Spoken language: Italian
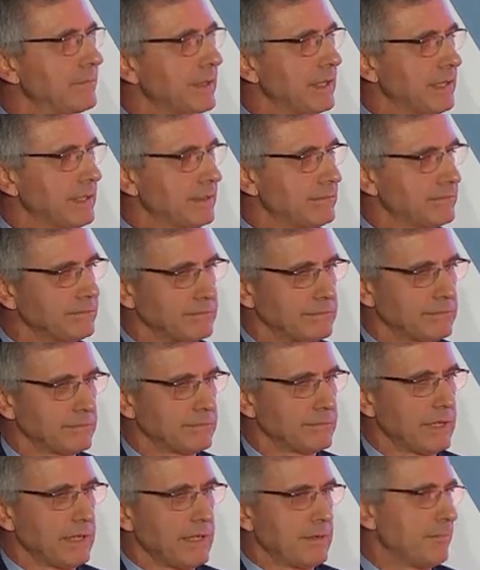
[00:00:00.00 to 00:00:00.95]
Eh,
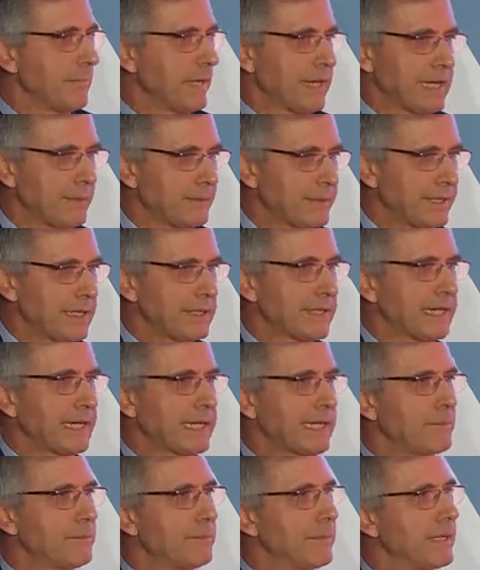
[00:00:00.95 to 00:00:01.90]
mi è capitato
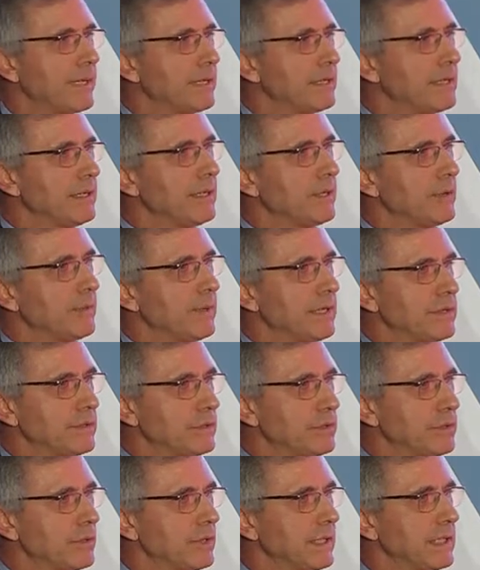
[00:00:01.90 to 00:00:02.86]
anche a me quando
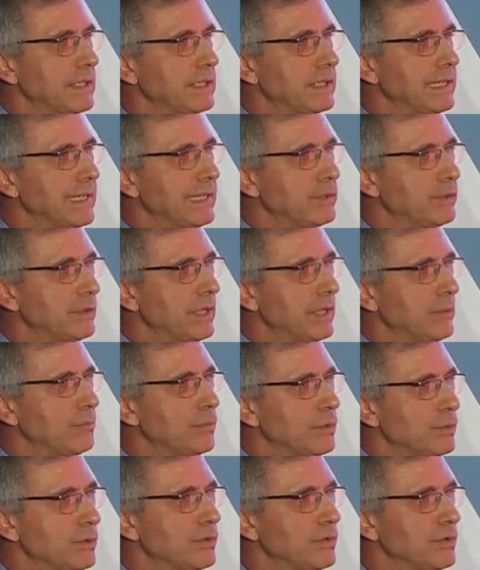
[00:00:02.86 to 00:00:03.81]
sono rientrato in
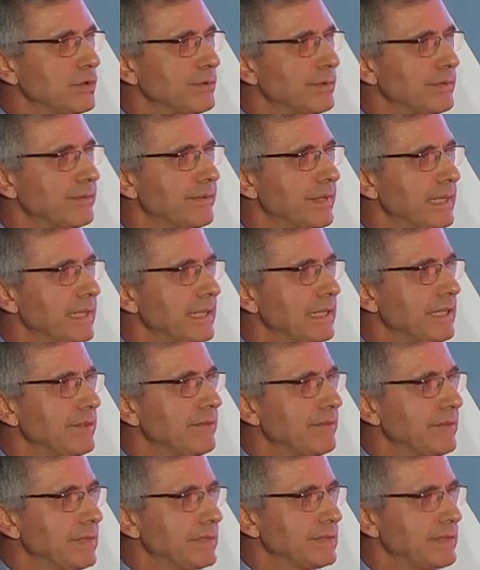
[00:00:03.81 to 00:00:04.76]
Abruzzo per fare gli
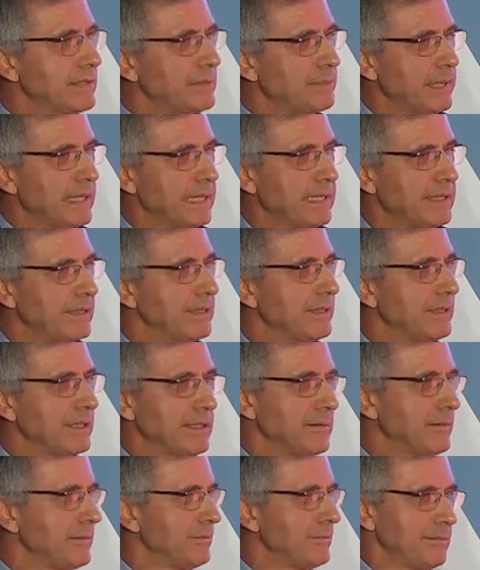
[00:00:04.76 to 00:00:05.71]
investimenti,
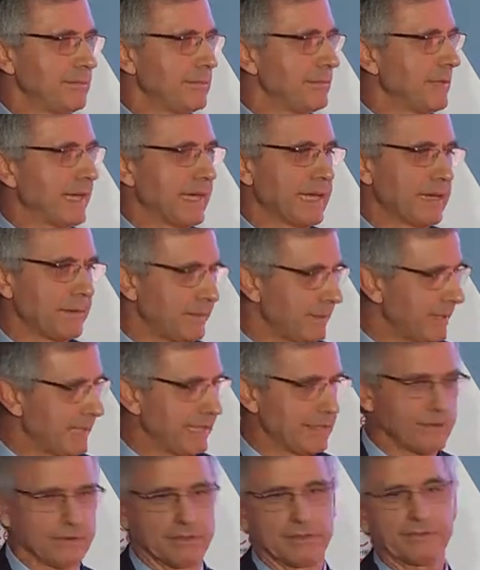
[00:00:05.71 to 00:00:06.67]
mi è
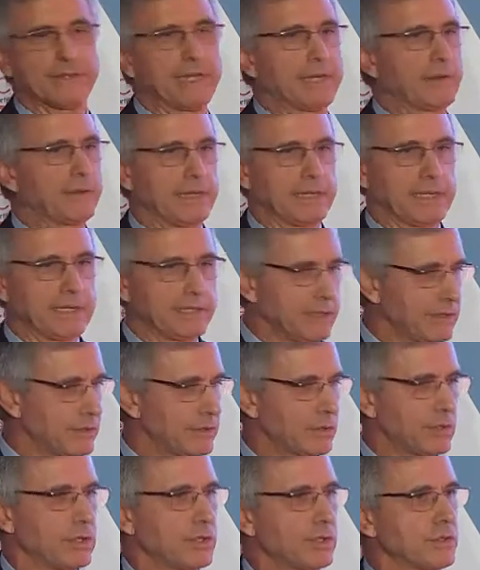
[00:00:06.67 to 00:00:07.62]
capitato di fare qualche
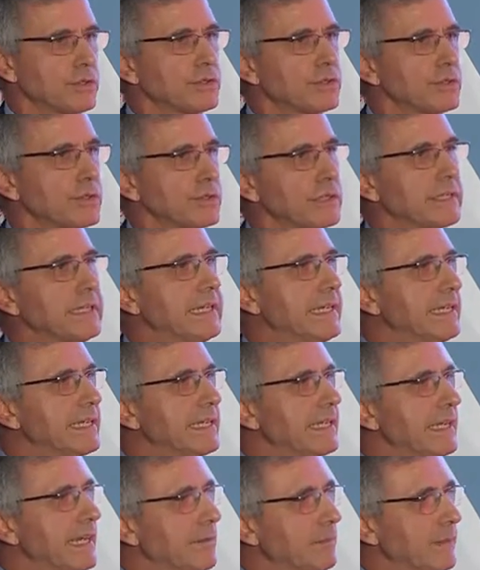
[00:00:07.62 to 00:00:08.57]
discorso e,
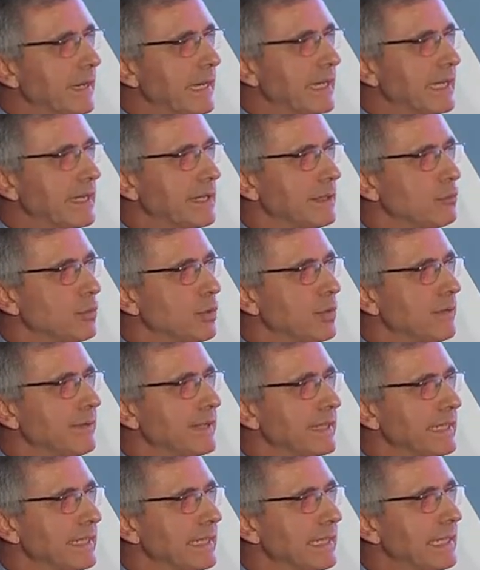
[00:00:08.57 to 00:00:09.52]
e magari di
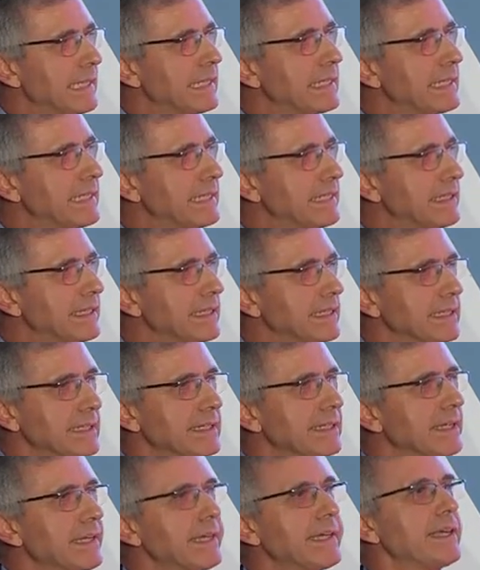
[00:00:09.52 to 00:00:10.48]
muovere delle
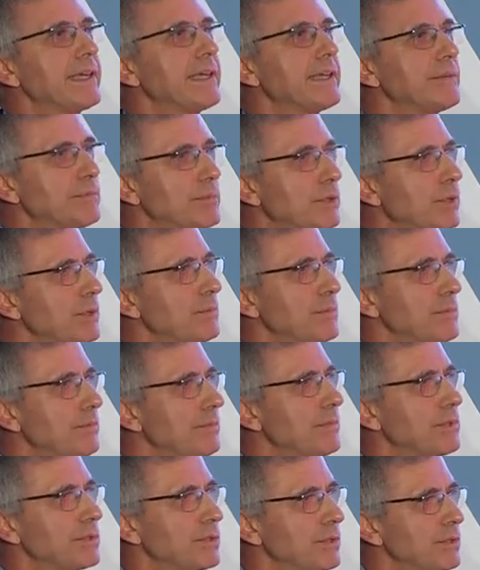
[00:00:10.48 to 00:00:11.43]
critiche e poi
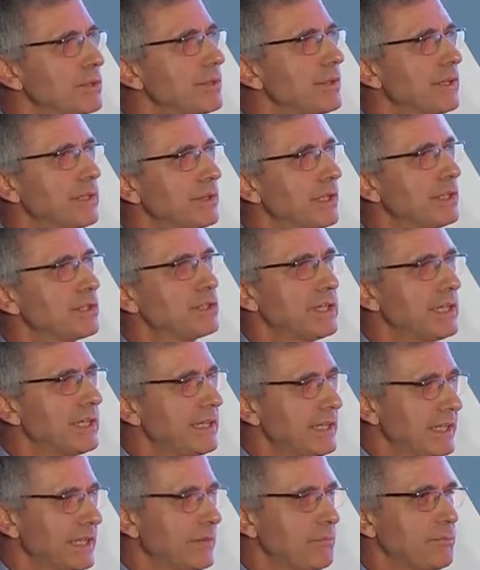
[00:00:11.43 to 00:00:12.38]
mi sono ritrovato la
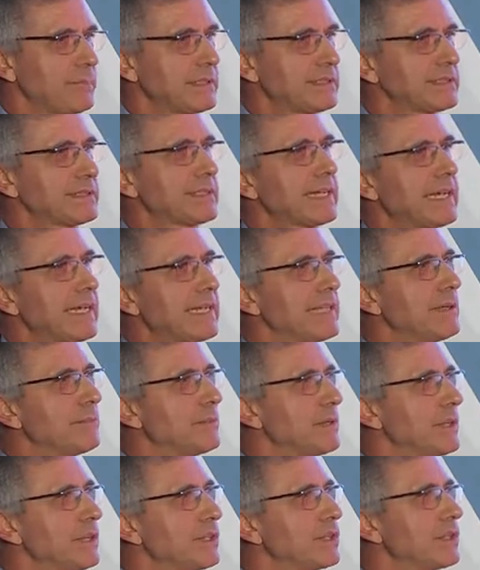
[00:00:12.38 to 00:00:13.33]
gente che per strada
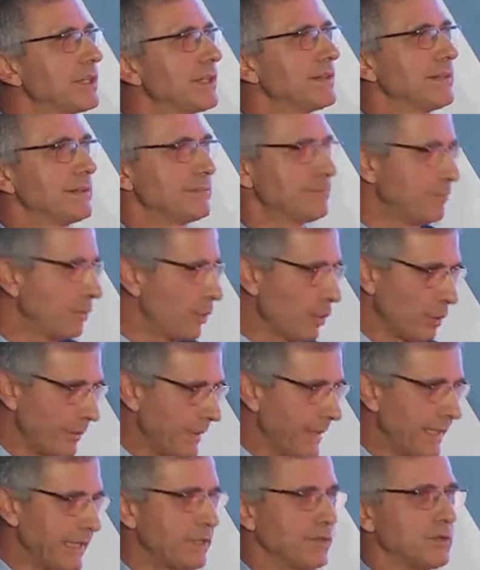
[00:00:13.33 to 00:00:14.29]
mi diceva più o
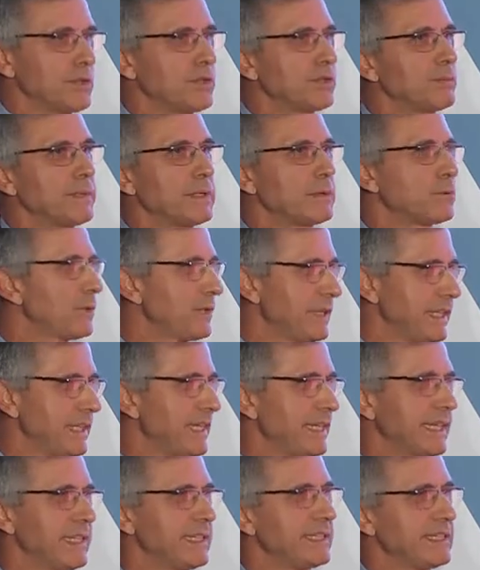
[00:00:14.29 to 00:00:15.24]
meno, dice, ma tu chi
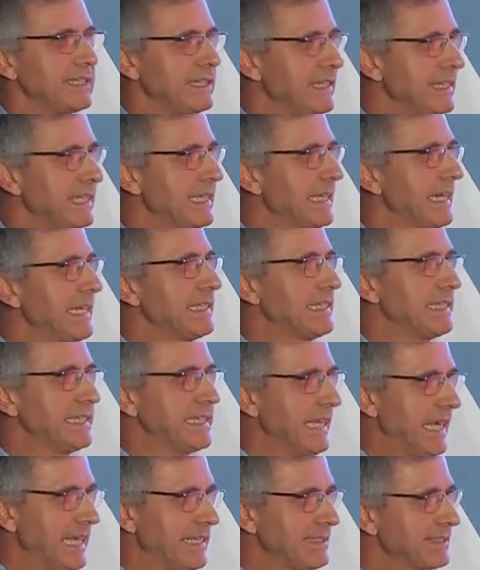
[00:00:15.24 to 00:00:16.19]
credi, chi credi
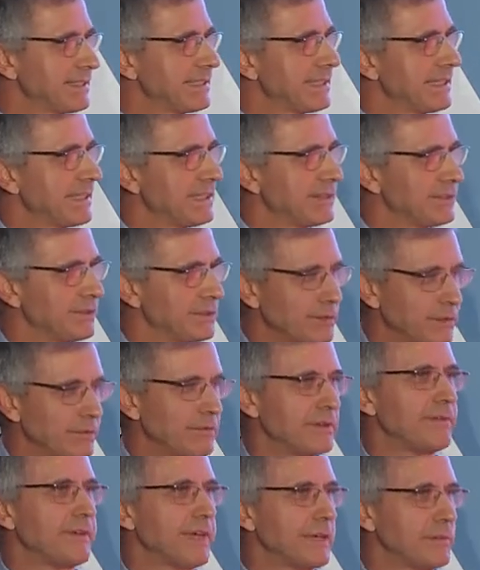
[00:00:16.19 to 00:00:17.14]
di essere? No? Noi
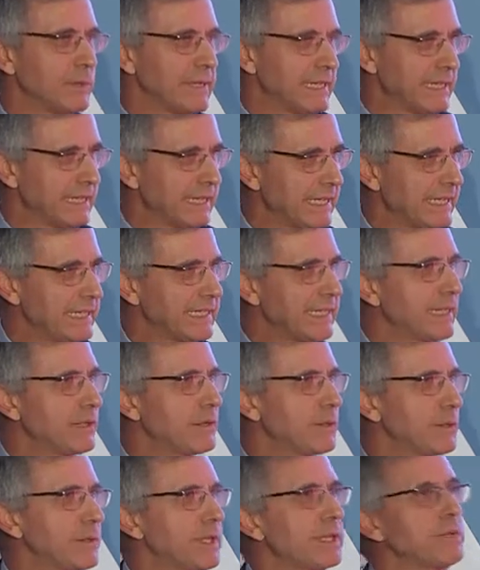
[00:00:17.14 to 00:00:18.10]
viviamo la realtà
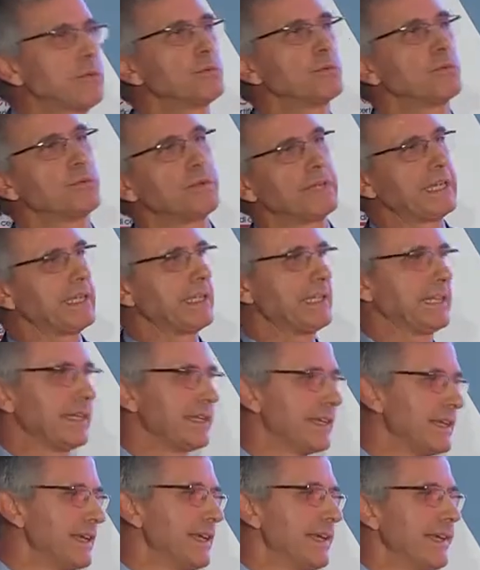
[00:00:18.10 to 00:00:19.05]
qui e tu vieni
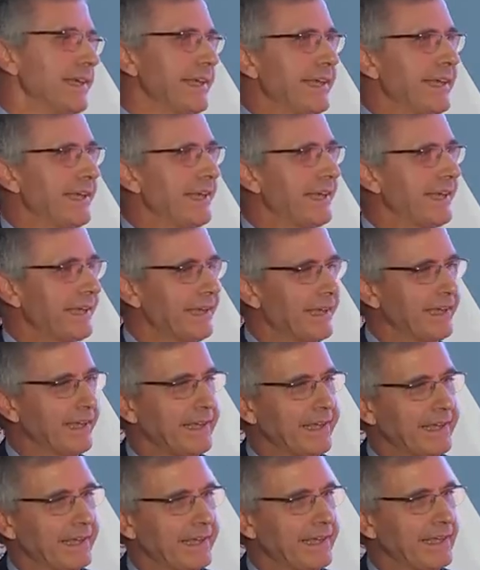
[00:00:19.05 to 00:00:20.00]
e,
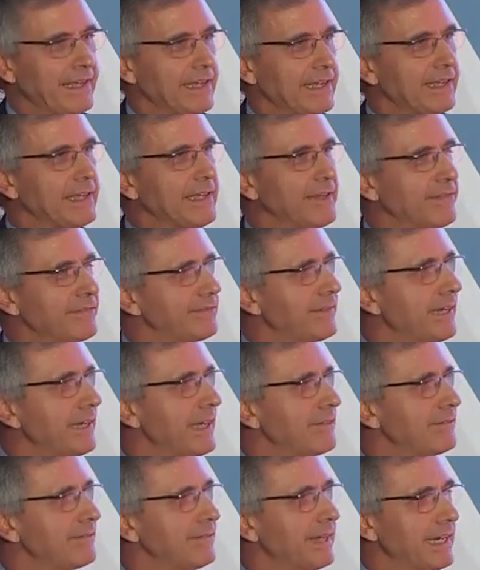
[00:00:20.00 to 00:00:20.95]
e, e fa,
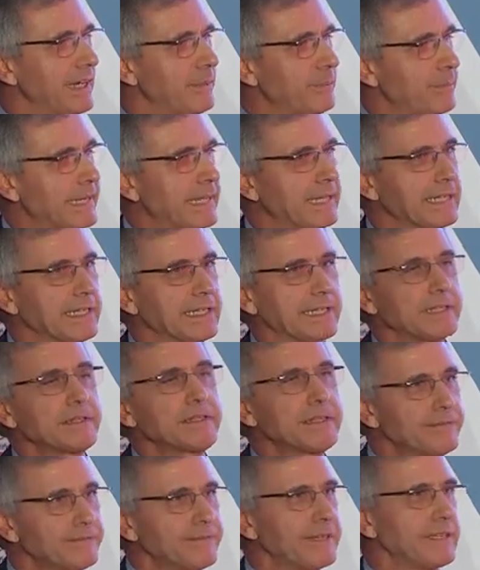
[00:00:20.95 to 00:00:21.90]
fai le prediche.
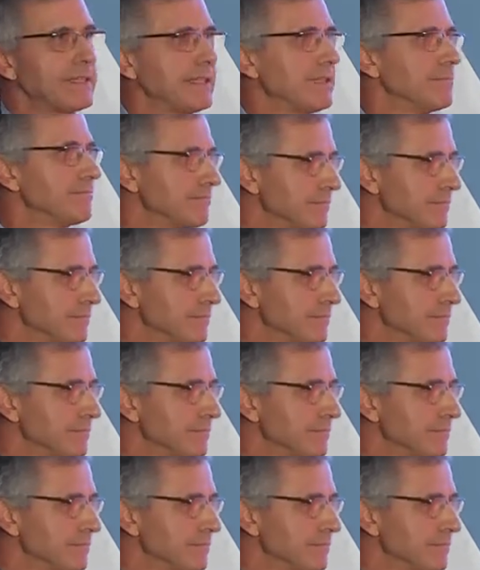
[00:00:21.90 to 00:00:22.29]
In effetti,